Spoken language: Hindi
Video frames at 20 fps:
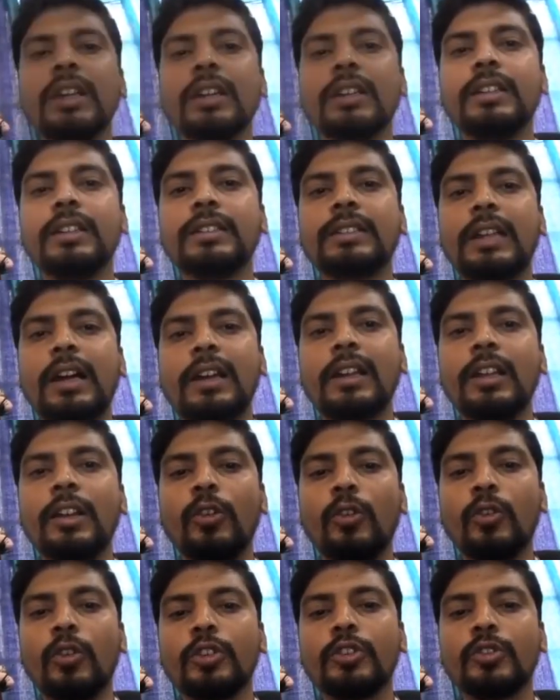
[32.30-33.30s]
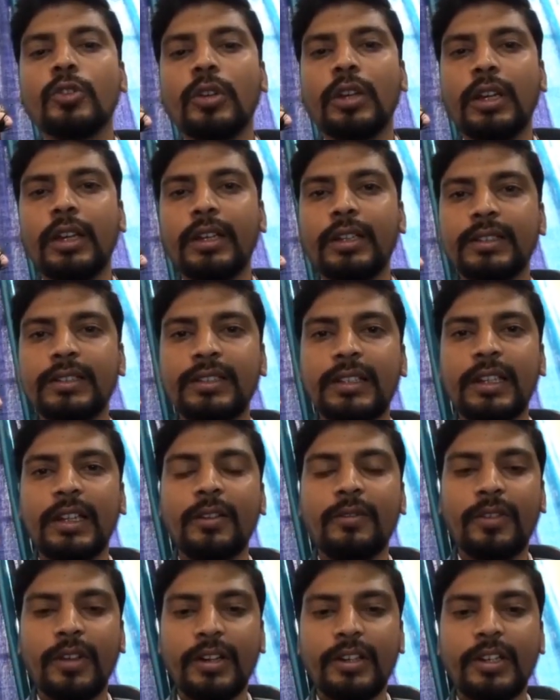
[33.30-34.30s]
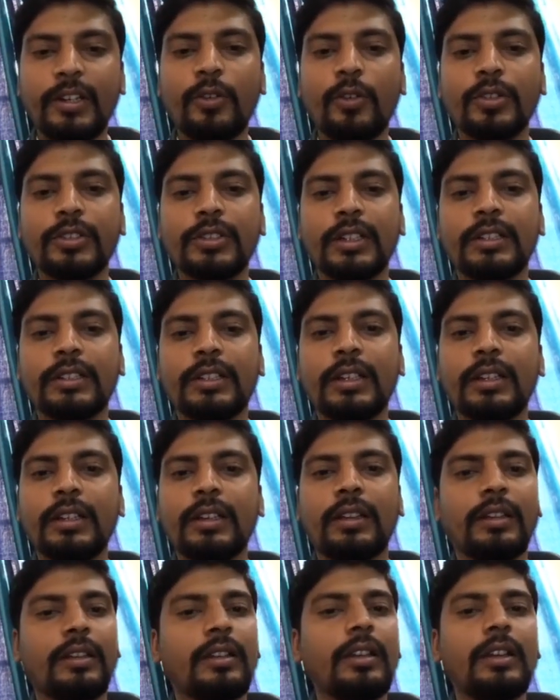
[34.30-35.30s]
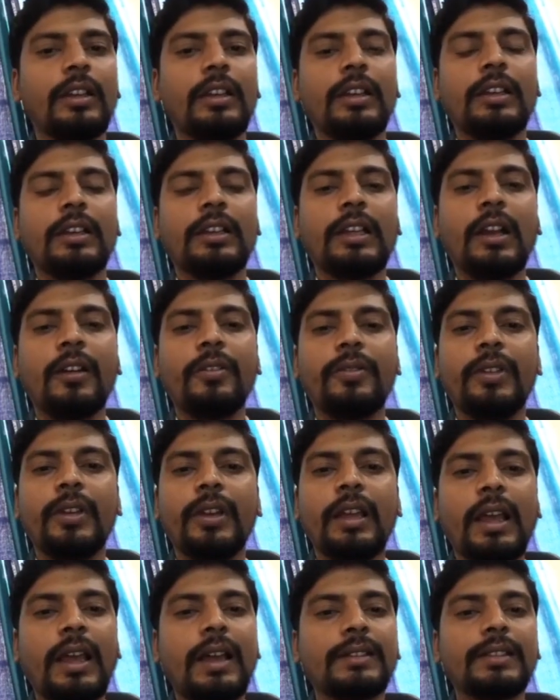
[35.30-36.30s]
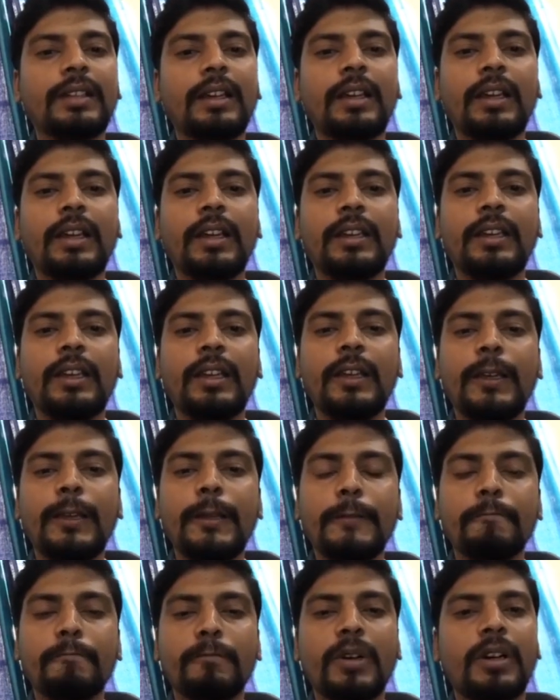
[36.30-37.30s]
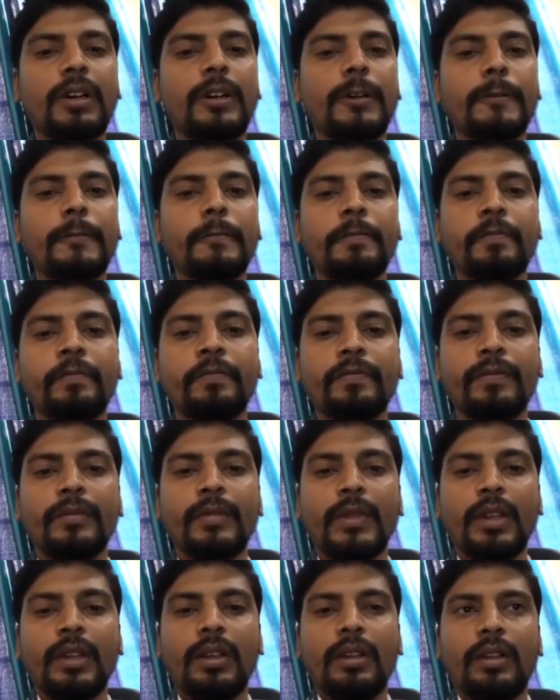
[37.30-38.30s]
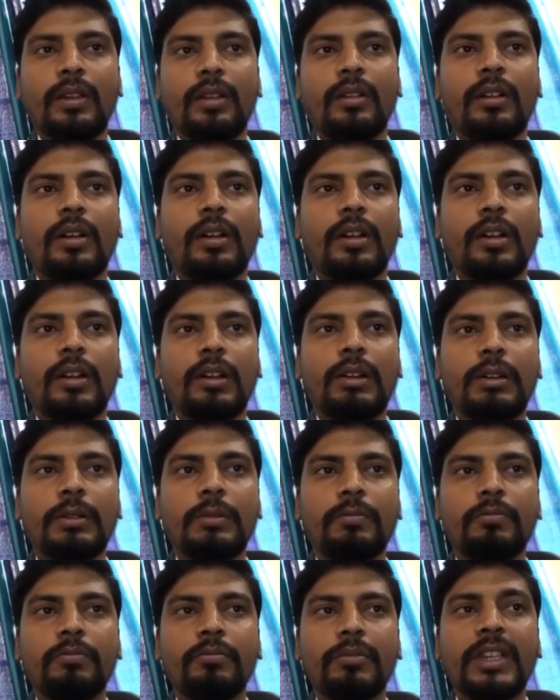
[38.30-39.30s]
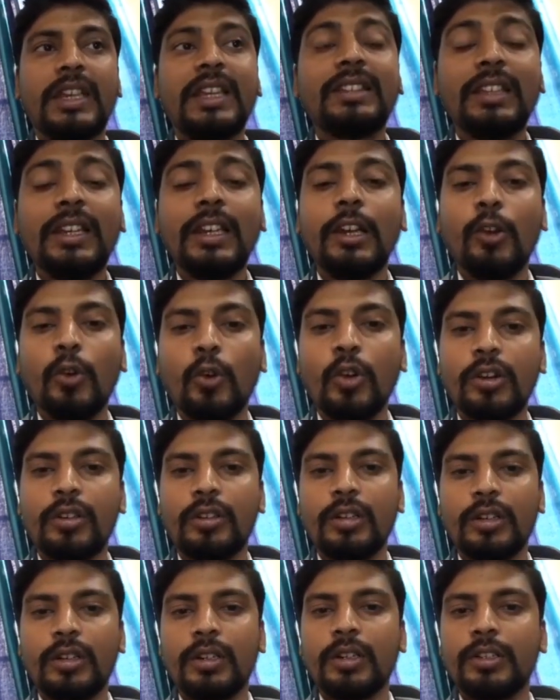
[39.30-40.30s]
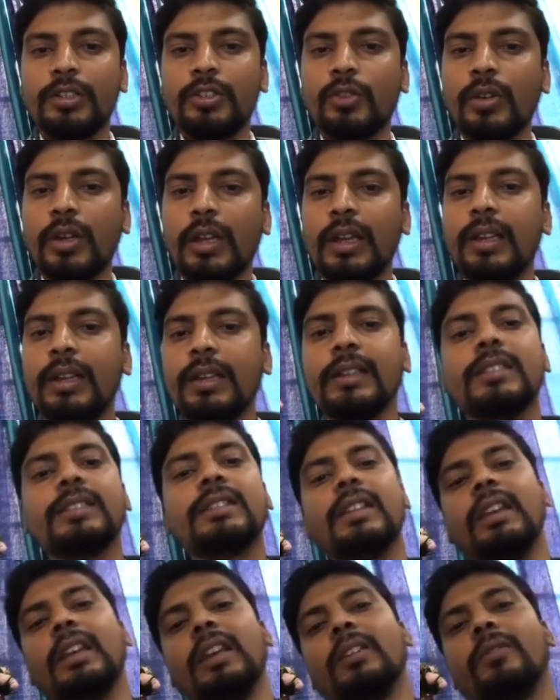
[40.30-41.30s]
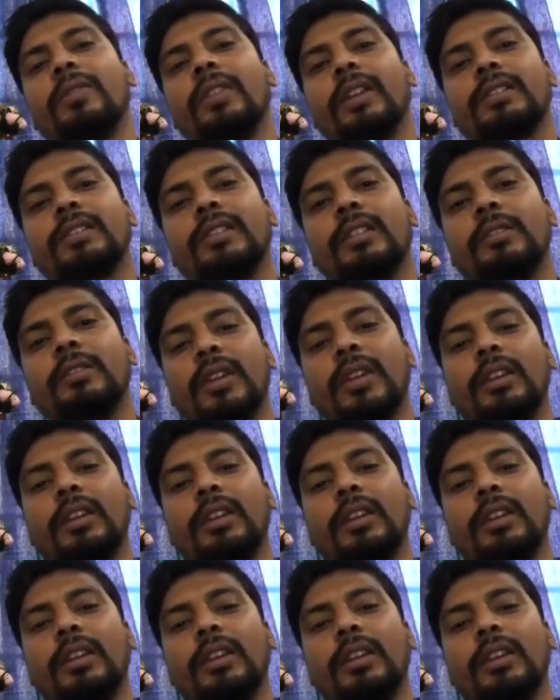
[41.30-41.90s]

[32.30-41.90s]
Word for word: के सारे लोग जो है इससे इन्फेक्टेड हो सकते हैं या फिर ऐसा है कि आ, आ, कितने लोग जो है इससे इन्फेक्शन